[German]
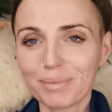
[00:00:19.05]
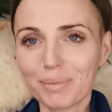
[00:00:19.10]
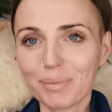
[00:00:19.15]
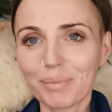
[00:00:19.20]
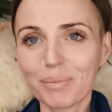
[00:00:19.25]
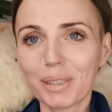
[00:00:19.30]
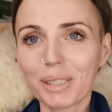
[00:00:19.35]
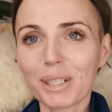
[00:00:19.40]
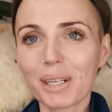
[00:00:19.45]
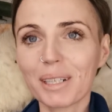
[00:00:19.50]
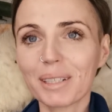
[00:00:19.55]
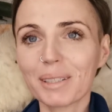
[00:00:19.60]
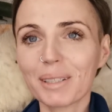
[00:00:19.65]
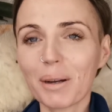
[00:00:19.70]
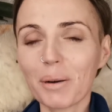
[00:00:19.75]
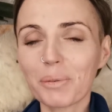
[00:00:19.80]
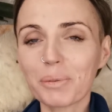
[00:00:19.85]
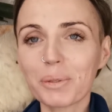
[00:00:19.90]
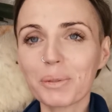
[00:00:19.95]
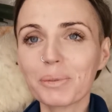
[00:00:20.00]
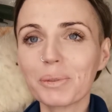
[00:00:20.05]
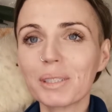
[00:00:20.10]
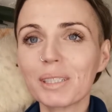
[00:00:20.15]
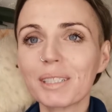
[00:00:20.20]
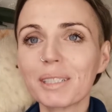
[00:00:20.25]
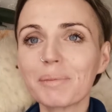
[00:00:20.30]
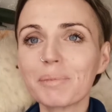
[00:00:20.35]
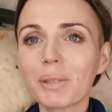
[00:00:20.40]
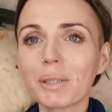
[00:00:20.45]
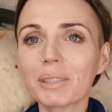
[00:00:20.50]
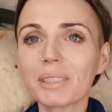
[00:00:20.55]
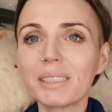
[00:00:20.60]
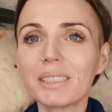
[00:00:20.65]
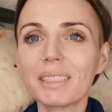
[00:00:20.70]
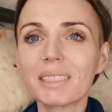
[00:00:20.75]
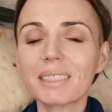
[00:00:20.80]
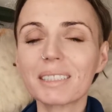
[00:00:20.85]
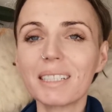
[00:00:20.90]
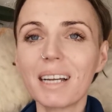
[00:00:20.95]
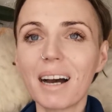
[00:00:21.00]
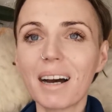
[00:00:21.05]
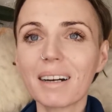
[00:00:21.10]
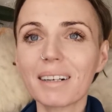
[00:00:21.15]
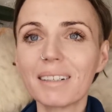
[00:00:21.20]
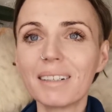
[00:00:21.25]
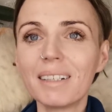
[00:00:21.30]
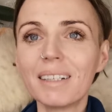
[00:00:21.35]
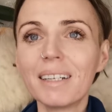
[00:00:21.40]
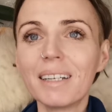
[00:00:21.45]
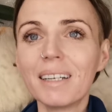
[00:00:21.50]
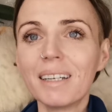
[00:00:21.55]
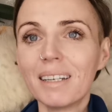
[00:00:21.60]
wahrscheinlich auch für viele eben noch die nächsten Jahre,